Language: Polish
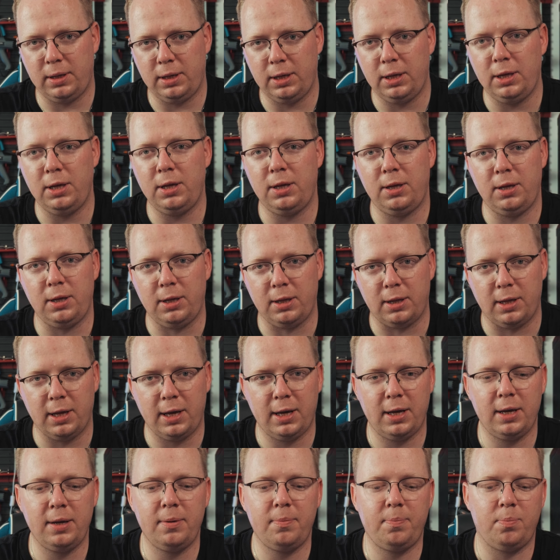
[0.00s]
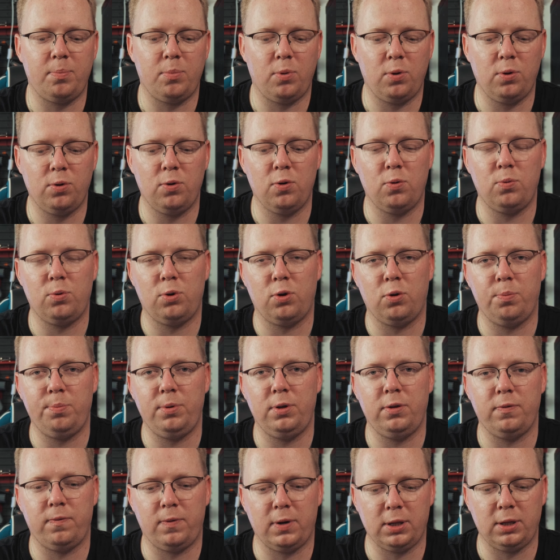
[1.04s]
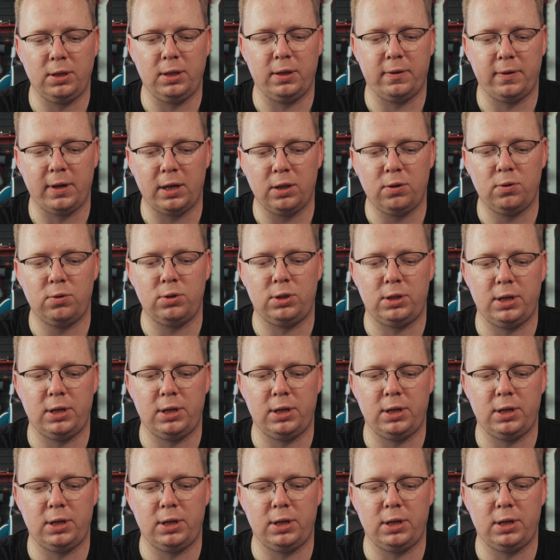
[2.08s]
i D mogą robić właśnie za to,